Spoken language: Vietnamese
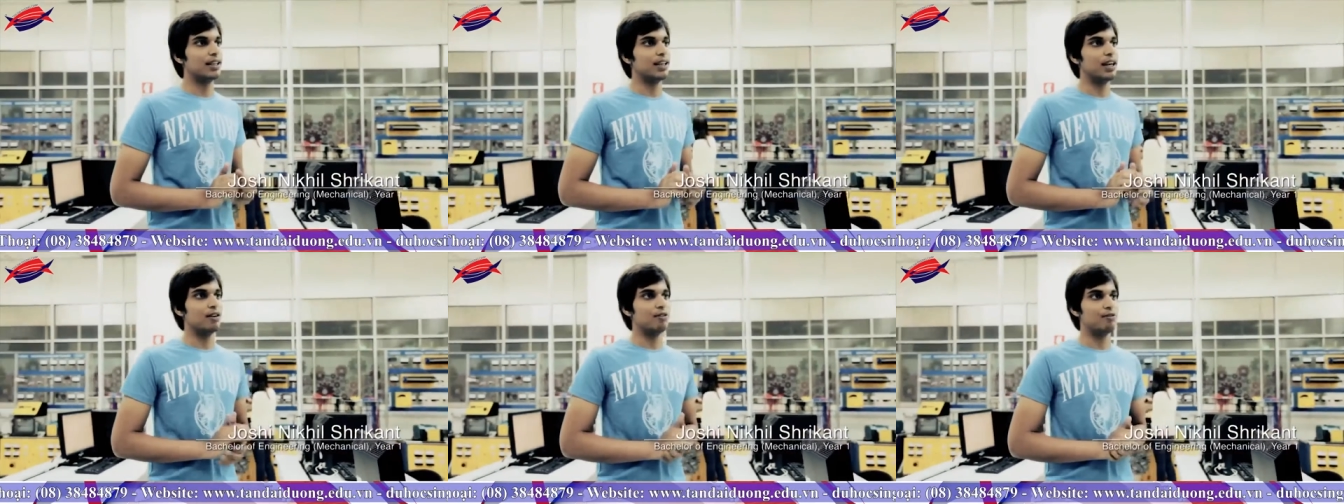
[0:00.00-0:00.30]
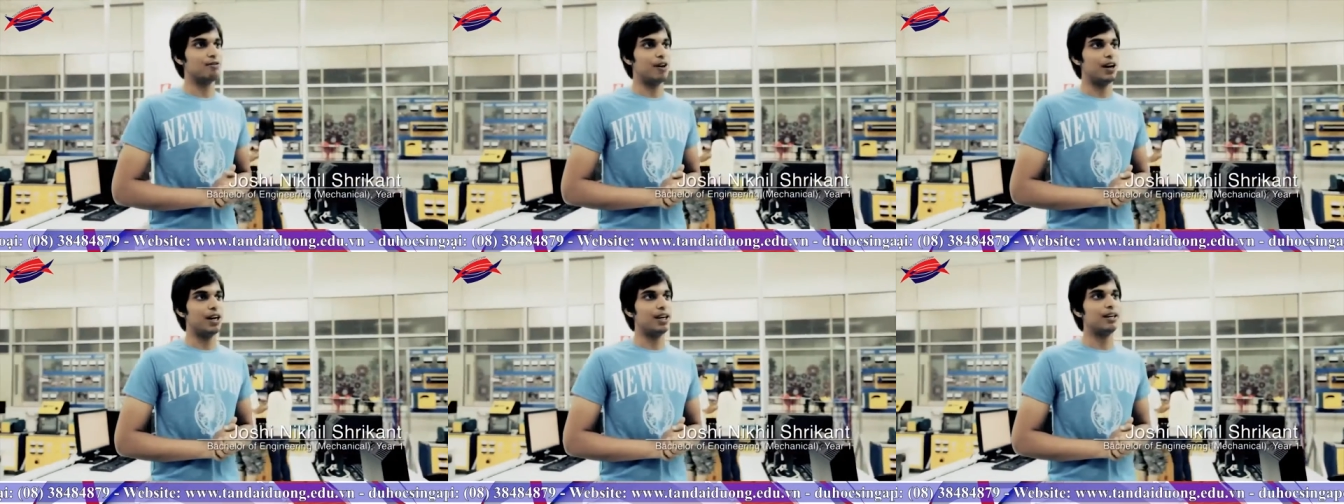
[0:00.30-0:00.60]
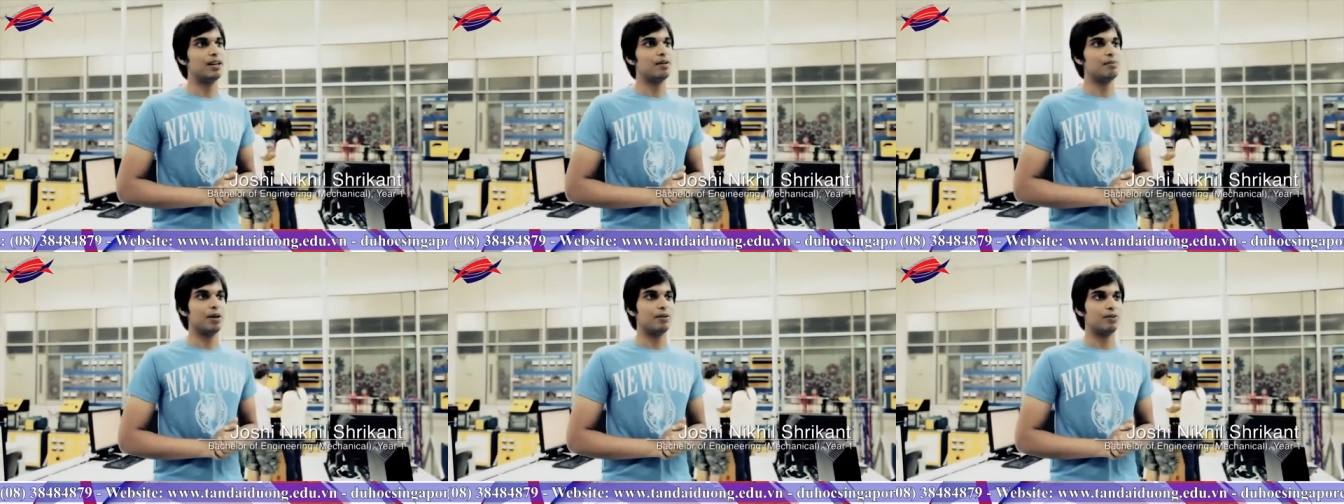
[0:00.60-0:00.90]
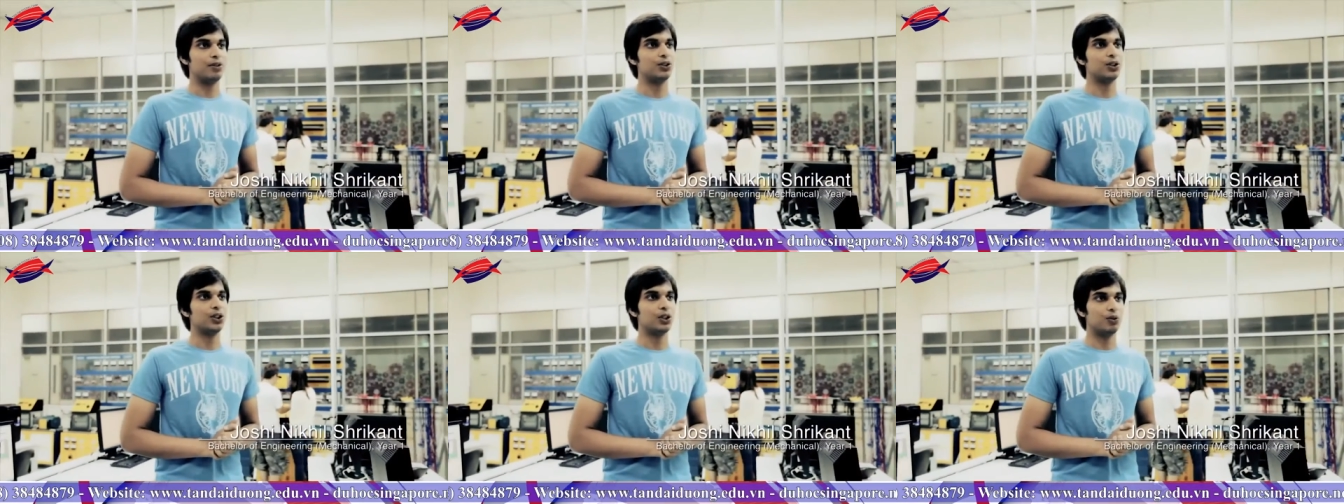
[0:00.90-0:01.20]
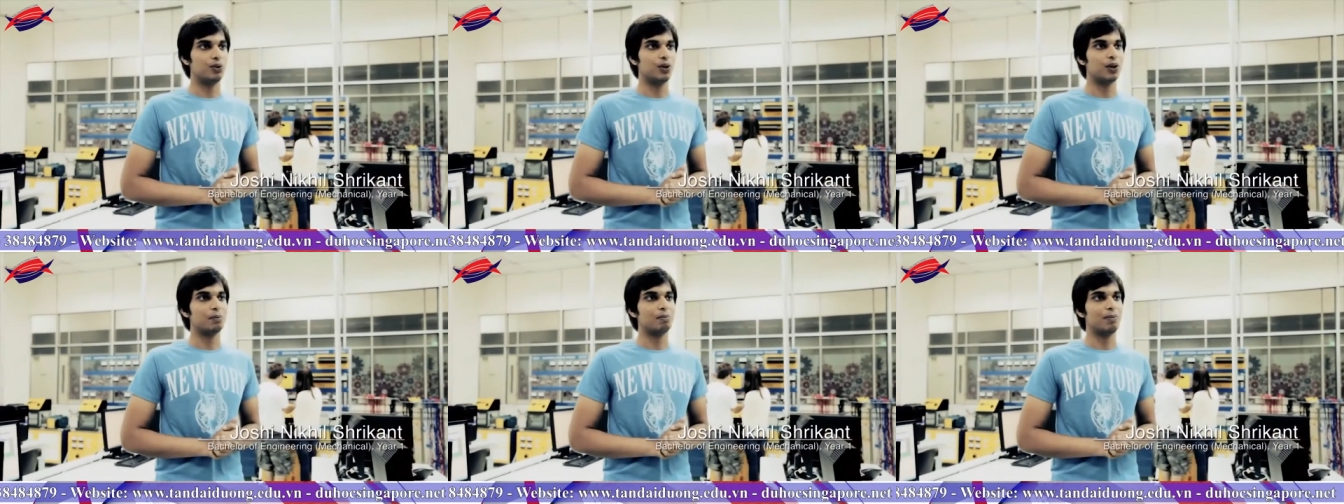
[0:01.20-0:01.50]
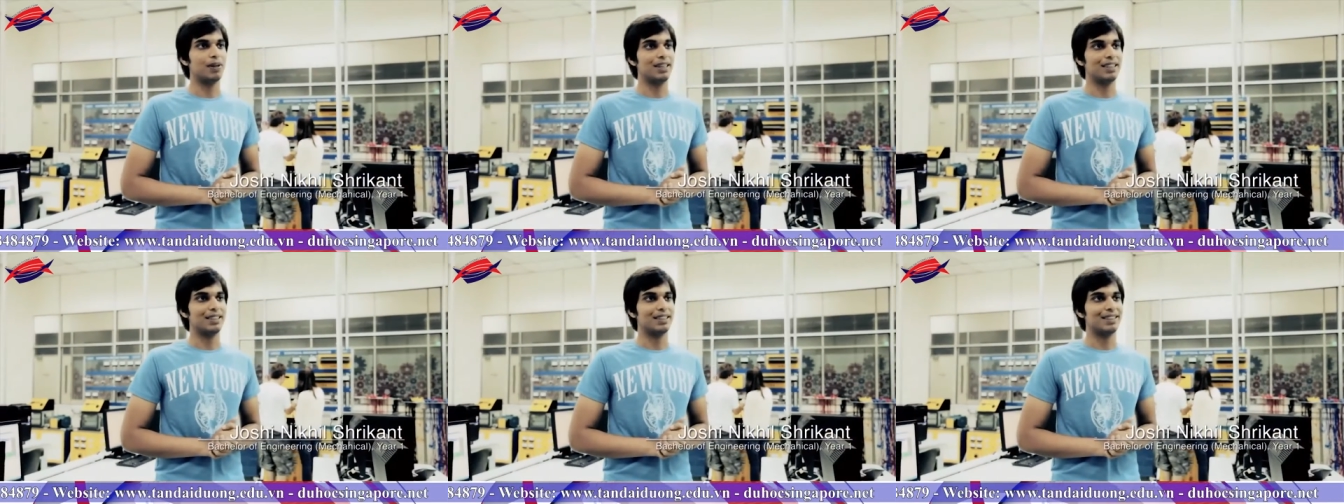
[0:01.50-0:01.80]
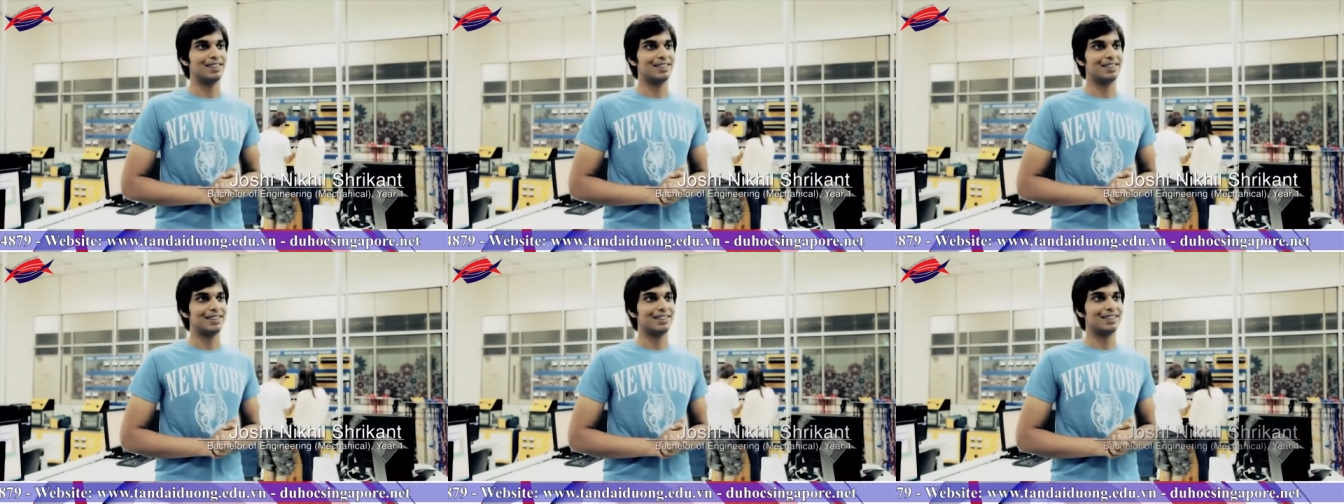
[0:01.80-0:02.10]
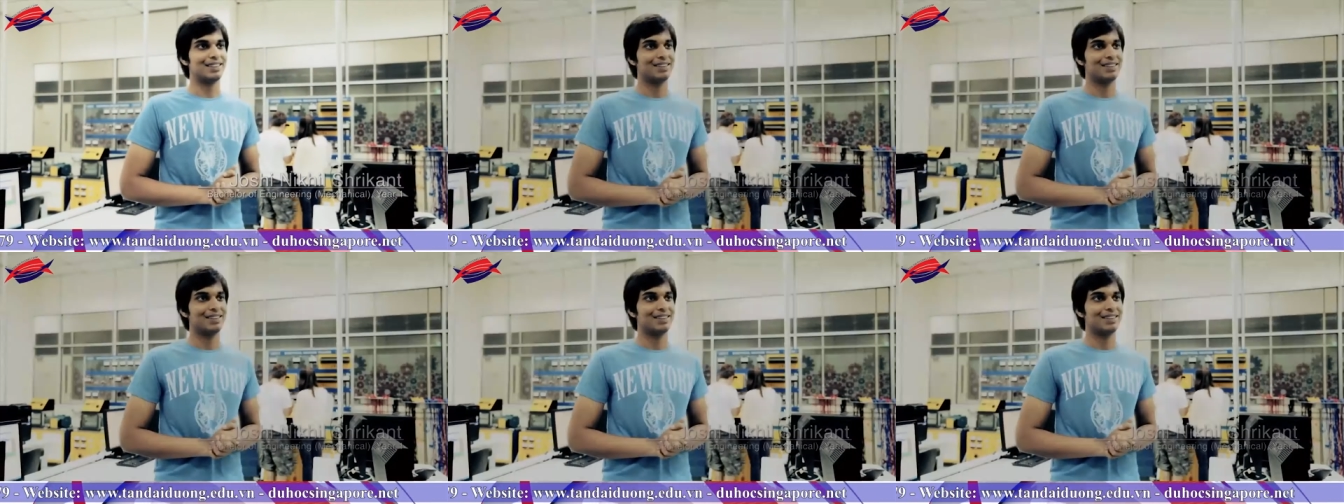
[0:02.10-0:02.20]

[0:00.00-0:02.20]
điểm GPA là từ 6 chấm trở lên